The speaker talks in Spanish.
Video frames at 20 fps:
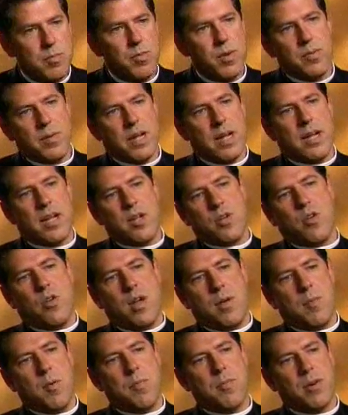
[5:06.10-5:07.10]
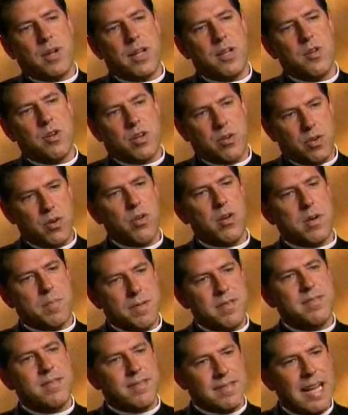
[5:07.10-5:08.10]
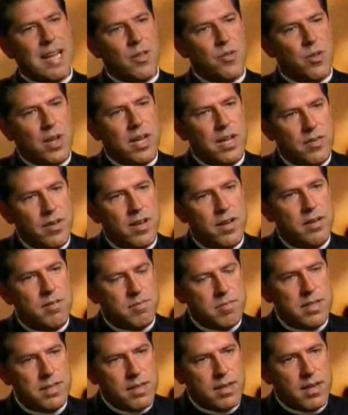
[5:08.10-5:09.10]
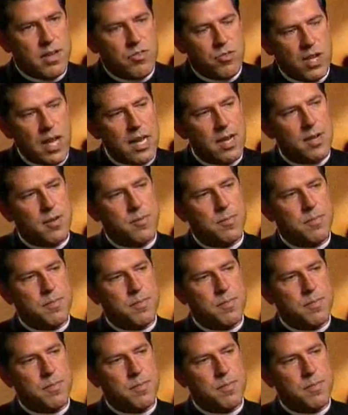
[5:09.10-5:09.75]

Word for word: muy bien que yo lo amo porque yo creo que lo he representado a nivel internacional.